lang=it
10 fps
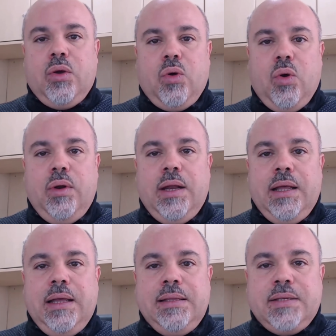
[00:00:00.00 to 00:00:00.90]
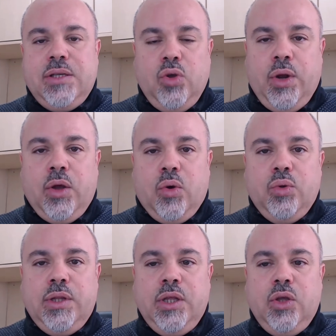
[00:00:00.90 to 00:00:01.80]
con il Signore,
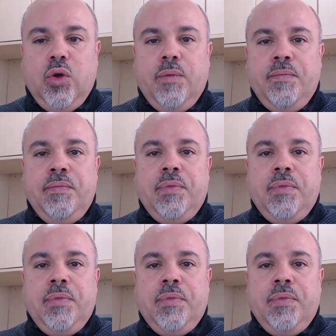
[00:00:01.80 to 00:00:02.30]
con Dio.